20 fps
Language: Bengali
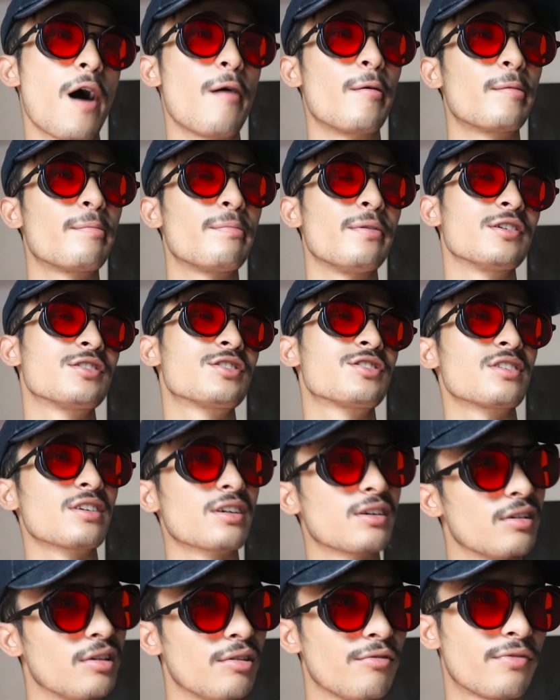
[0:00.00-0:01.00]
আমার পাঁচটা
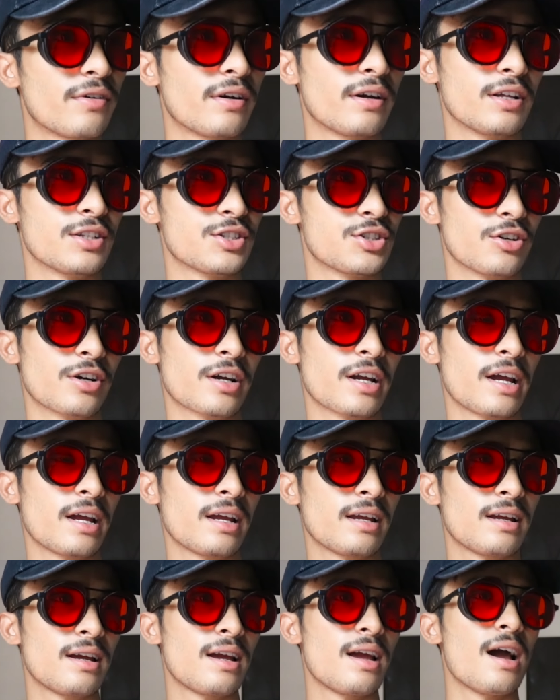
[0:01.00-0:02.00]
গার্লফ্রেন্ড আছে ওকে
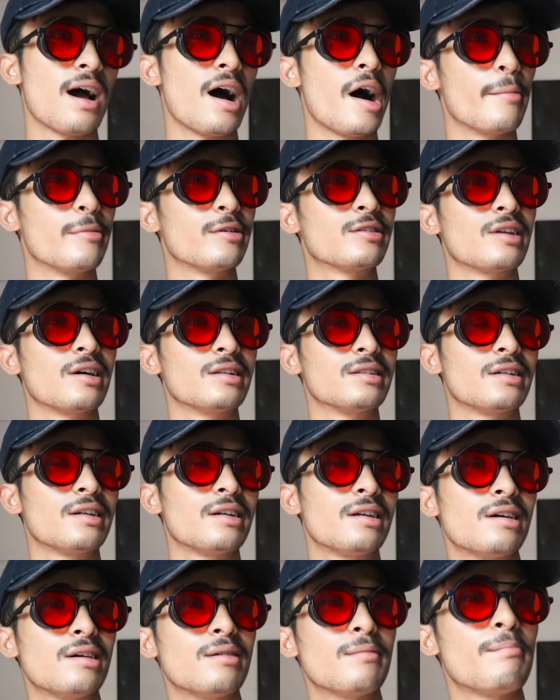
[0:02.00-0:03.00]
আমি তাদের
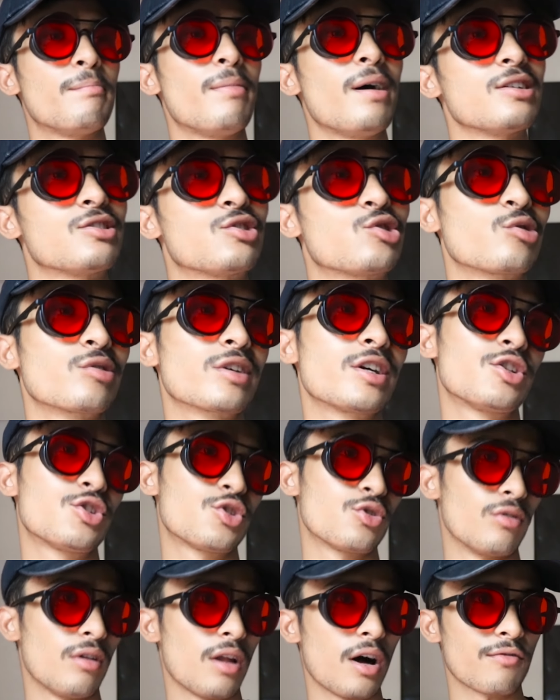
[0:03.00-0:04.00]
পাঁচজনকে
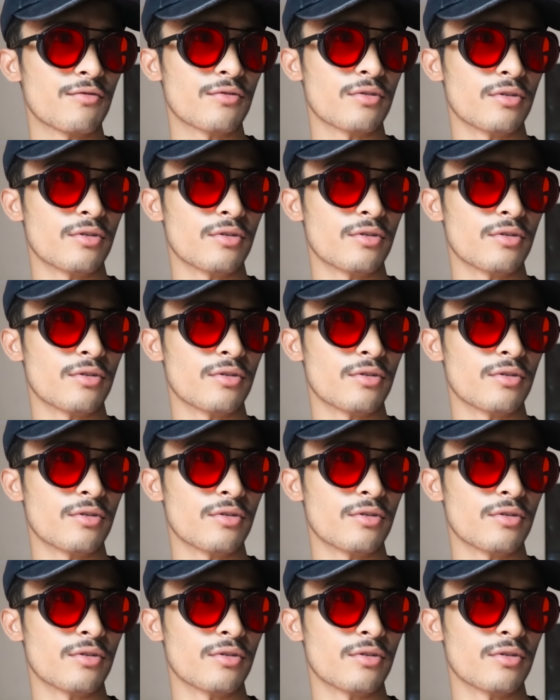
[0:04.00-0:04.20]
ট্রু লাভ